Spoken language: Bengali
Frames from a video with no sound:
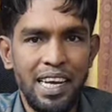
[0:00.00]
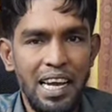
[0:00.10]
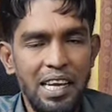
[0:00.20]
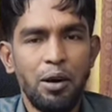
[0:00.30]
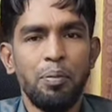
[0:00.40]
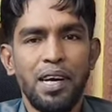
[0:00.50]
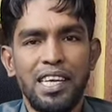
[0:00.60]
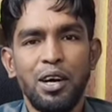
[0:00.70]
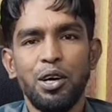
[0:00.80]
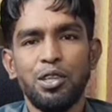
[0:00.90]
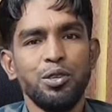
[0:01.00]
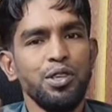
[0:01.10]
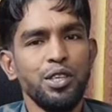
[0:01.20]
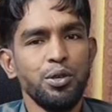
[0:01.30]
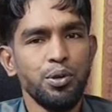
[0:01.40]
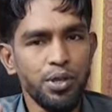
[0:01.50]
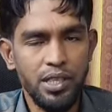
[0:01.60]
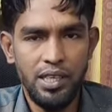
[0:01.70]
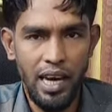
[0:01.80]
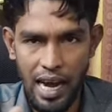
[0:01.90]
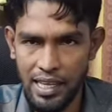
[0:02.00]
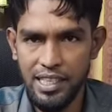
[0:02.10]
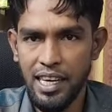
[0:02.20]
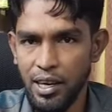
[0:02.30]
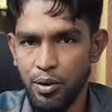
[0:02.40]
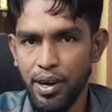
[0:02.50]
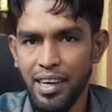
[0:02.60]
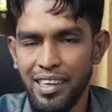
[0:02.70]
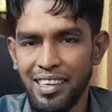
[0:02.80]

এই অফারটা হয়তো যদি সুযোগ হাতছাড়া করেন